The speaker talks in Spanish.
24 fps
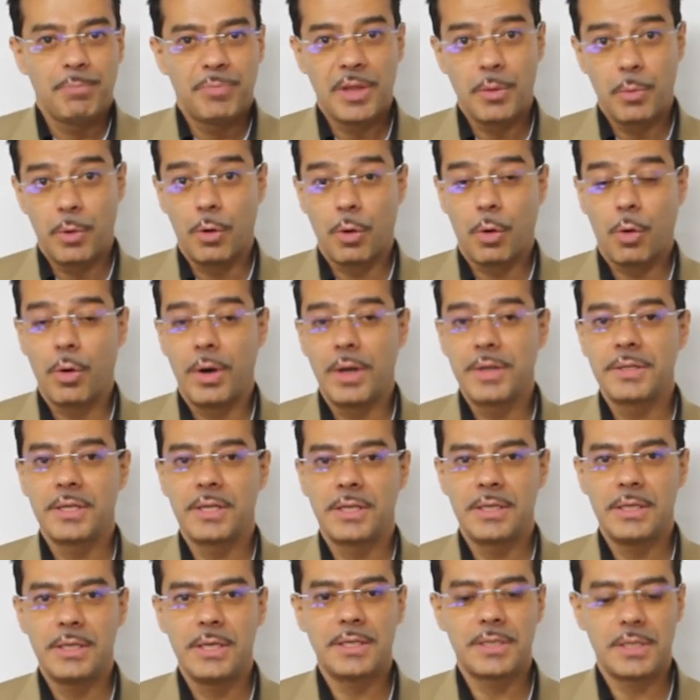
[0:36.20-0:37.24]
y bueno, con
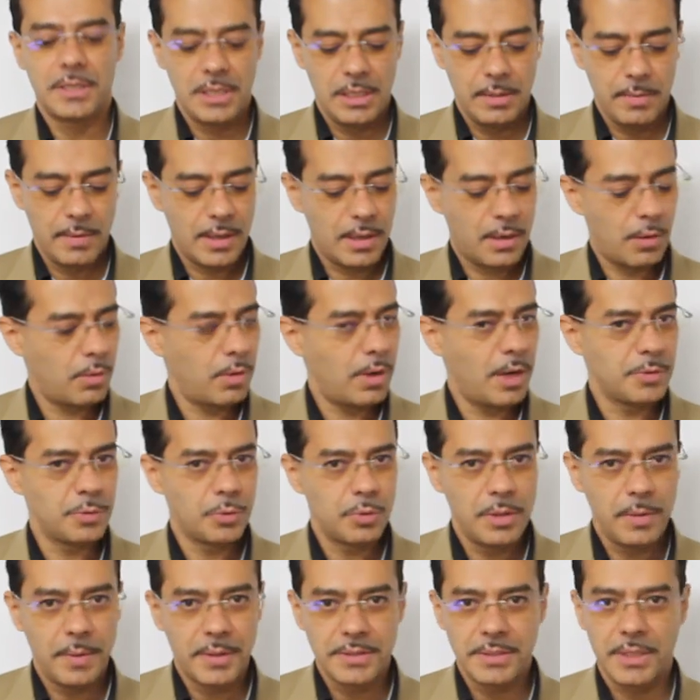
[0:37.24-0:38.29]
esta iniciativa, con las
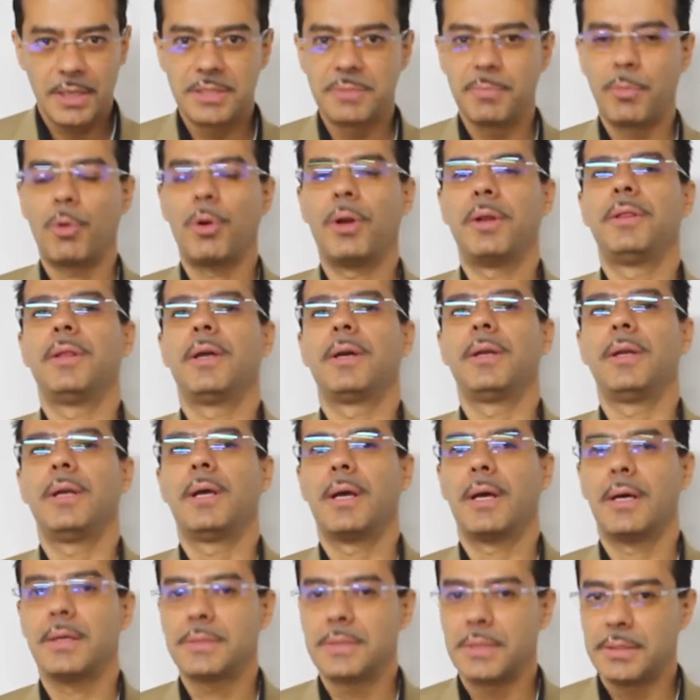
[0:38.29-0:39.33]
universidades
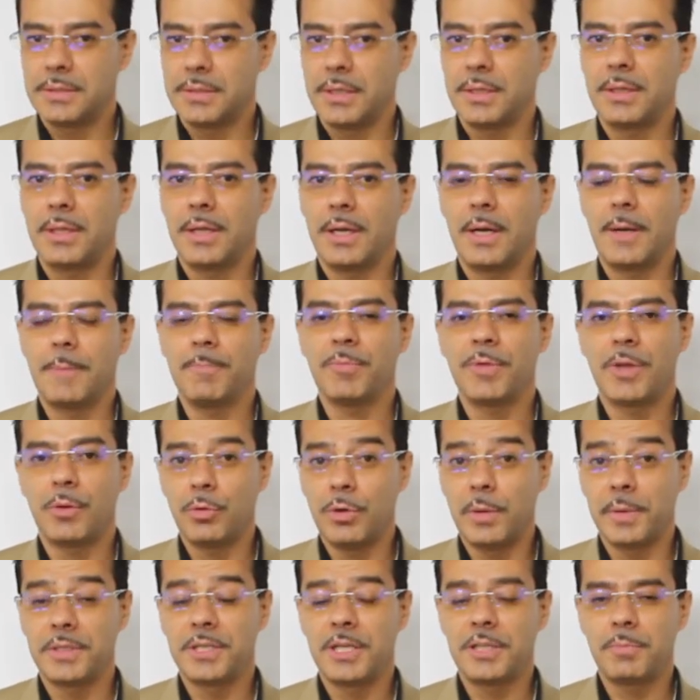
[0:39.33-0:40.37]
politécnicas, etcétera, y
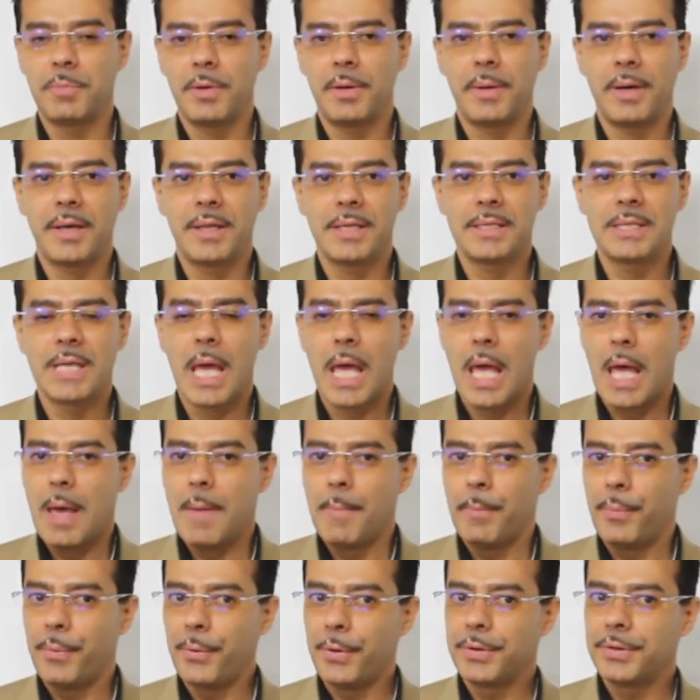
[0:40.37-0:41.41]
universidades privadas,
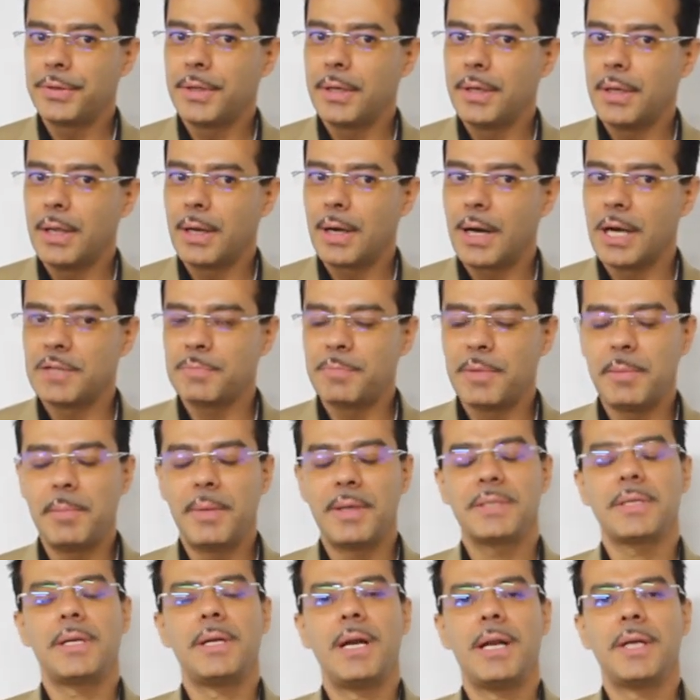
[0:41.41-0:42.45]
poder tener las
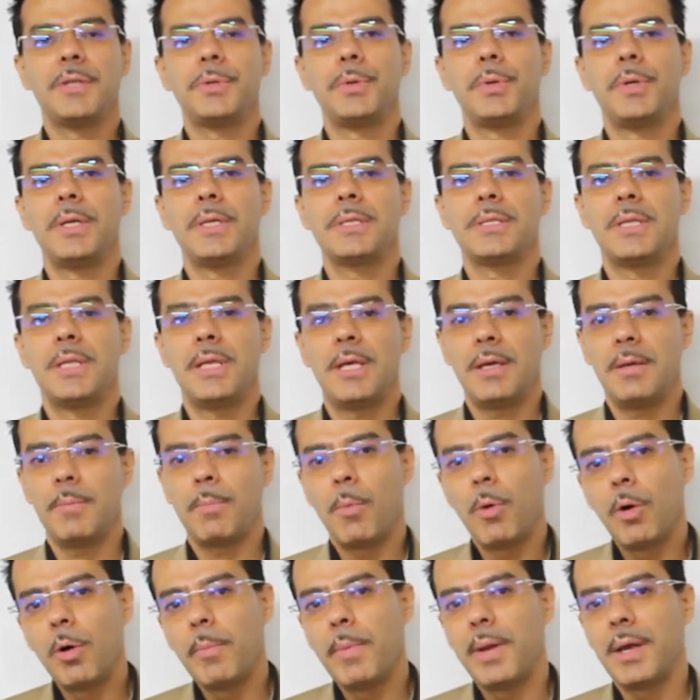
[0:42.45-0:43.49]
primeras generaciones de
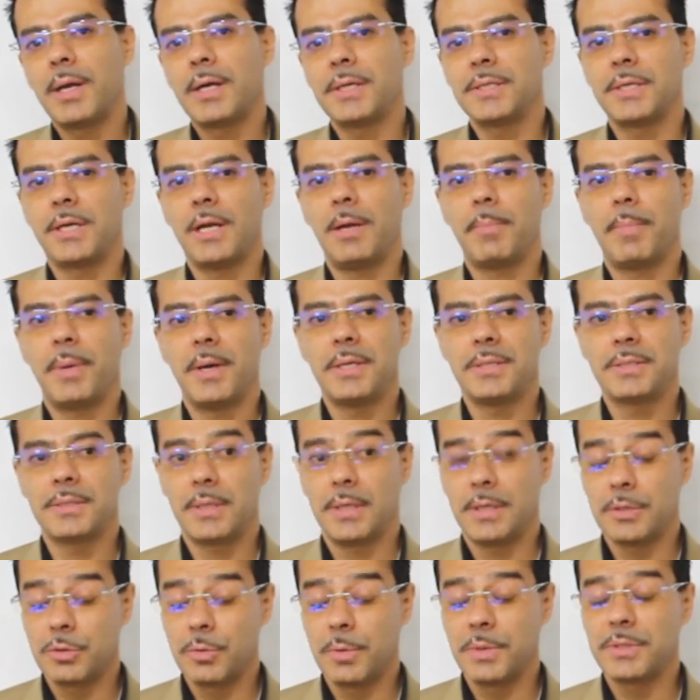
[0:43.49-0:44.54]
mall makers en el país.
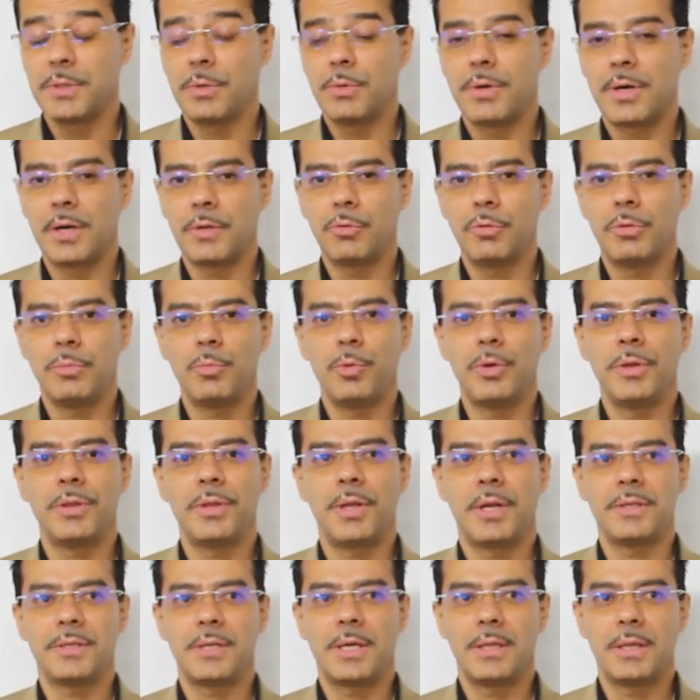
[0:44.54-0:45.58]
Eso va a ser un reto muy
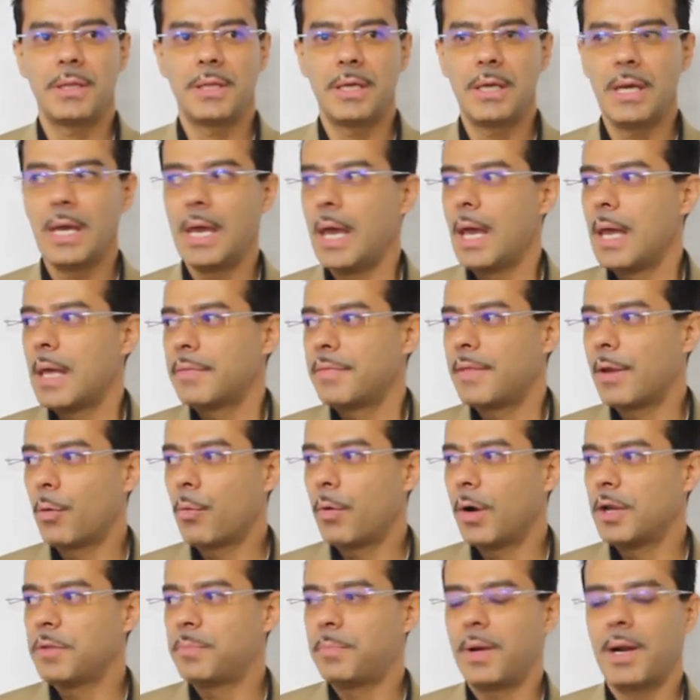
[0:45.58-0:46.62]
interesante del
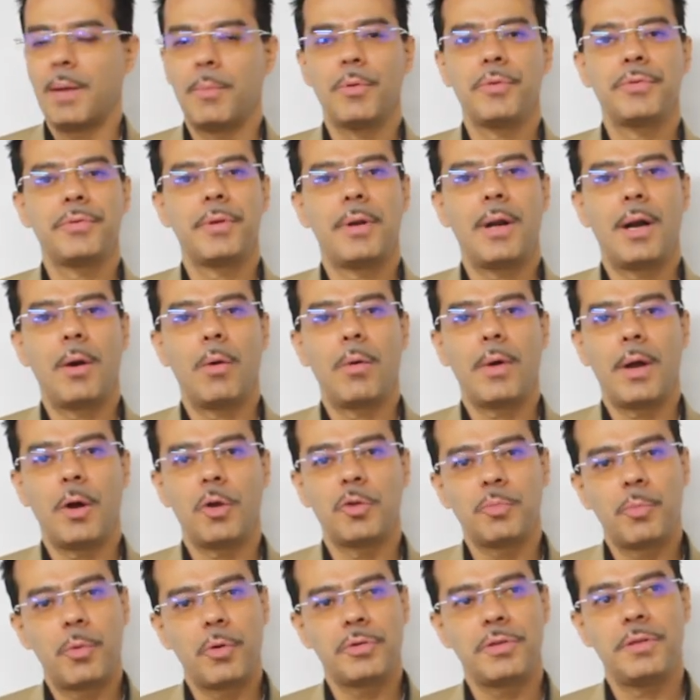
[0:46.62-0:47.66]
cual esperamos tenerlo en
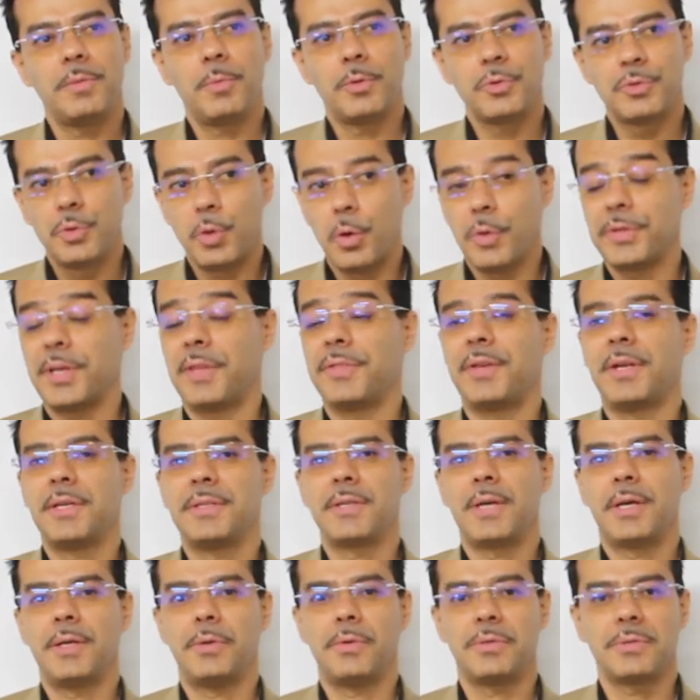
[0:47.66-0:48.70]
los próximos dos a
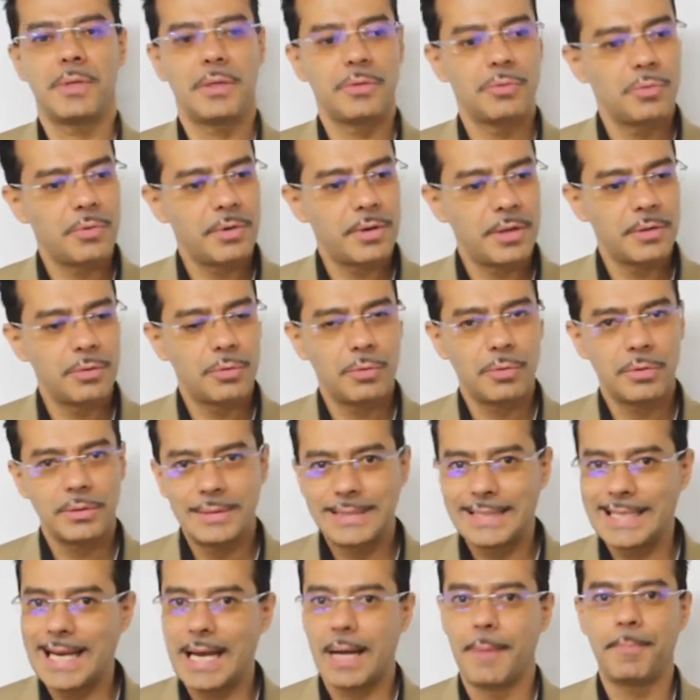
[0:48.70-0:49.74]
tres años. Es un reto
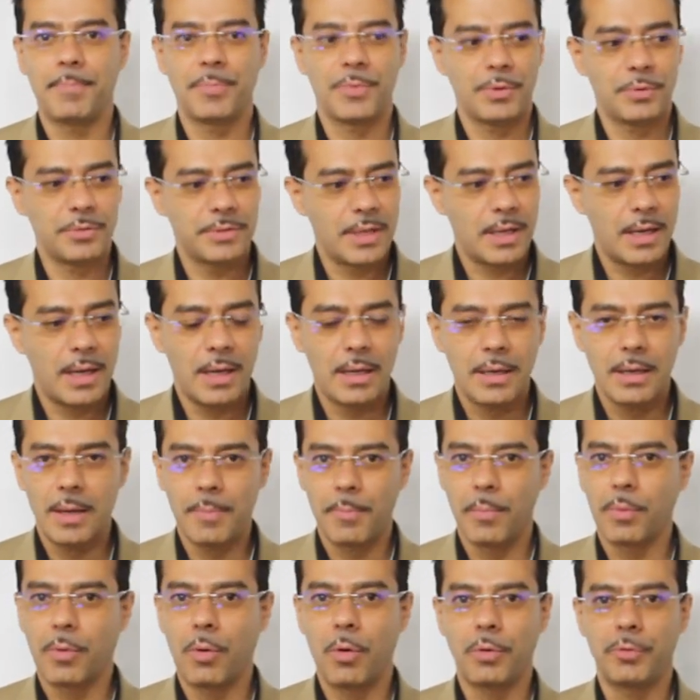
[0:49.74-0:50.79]
ya, o sea,
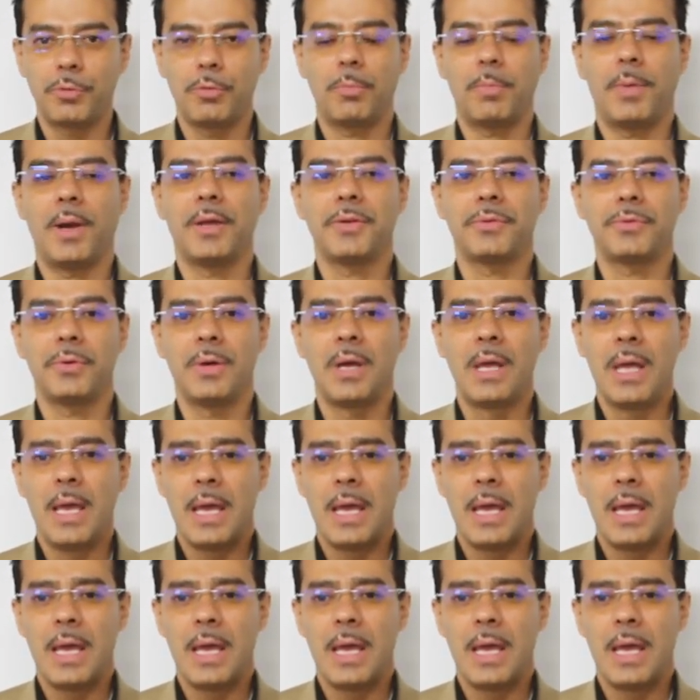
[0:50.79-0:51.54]
a corto plazo.